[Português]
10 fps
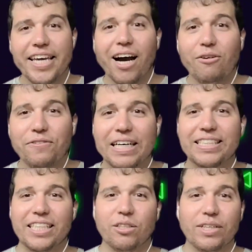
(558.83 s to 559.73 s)
E ao
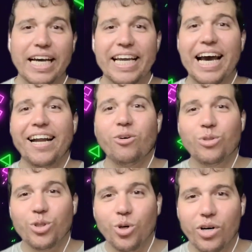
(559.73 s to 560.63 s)
fazê-lo,
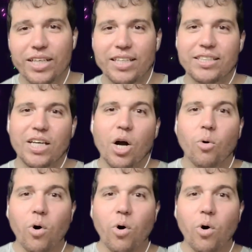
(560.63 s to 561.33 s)
ganharão tokens.